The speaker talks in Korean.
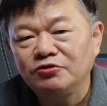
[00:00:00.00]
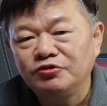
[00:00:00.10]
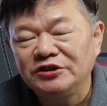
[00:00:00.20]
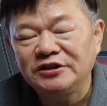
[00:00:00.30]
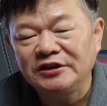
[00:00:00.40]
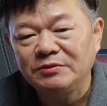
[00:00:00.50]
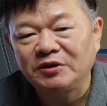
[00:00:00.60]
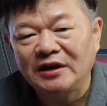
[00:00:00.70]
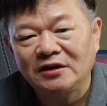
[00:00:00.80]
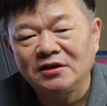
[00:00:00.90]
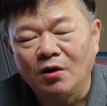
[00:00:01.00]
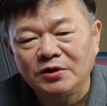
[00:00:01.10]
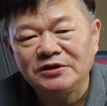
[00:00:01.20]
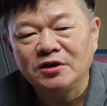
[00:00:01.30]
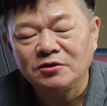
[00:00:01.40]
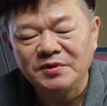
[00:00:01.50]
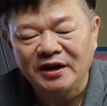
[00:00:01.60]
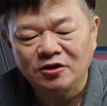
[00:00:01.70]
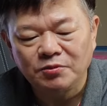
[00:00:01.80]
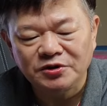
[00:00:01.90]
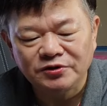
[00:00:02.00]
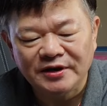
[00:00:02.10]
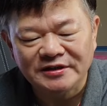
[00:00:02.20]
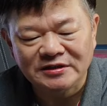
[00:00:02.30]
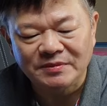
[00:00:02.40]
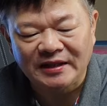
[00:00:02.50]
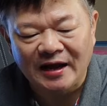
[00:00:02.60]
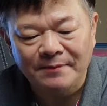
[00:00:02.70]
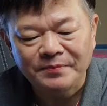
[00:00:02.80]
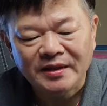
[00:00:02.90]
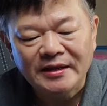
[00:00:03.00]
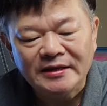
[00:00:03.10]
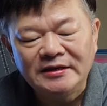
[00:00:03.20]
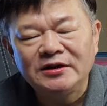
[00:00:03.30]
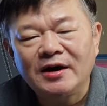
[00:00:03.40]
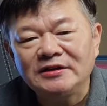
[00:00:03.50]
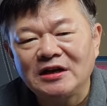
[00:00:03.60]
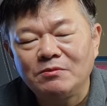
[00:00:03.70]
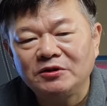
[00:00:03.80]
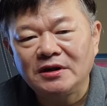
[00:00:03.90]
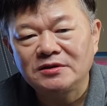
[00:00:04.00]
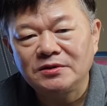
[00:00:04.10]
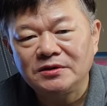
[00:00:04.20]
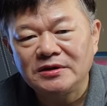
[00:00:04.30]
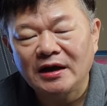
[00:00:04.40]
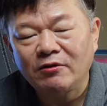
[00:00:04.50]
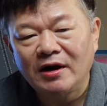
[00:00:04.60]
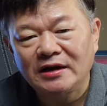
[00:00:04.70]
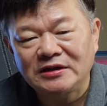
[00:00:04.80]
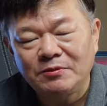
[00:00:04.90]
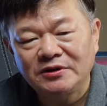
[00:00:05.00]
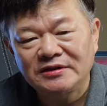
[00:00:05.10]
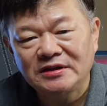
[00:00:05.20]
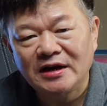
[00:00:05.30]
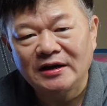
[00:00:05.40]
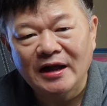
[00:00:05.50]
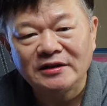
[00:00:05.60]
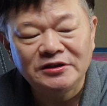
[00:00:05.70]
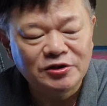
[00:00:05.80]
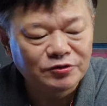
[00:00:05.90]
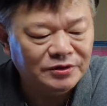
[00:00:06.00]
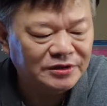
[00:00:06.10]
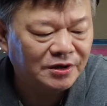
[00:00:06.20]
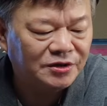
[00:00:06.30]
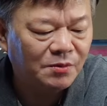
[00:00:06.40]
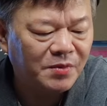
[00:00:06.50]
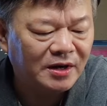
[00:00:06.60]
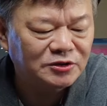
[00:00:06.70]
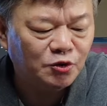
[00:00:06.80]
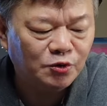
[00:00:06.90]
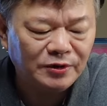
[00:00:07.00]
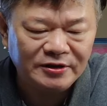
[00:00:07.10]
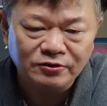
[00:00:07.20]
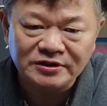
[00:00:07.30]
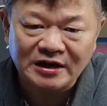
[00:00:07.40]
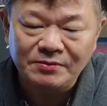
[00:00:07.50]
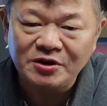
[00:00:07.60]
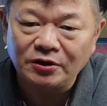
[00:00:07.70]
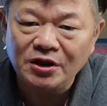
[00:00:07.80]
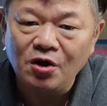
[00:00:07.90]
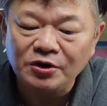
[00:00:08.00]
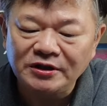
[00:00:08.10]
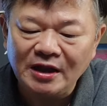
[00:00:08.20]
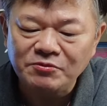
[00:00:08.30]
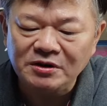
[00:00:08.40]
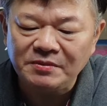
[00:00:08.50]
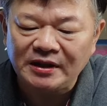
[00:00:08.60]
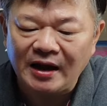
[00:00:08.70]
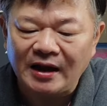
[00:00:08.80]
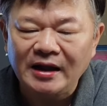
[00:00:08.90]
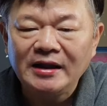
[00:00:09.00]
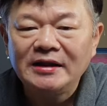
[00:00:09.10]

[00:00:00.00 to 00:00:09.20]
눈치채지 못하는 어리석음이라고 볼 수가 있습니다. 이러한 잘못된 선택과 잘못된 생각을 하는 이유는요. 현명한 조언을 해주는 사람이 곁에 없기 때문입니다.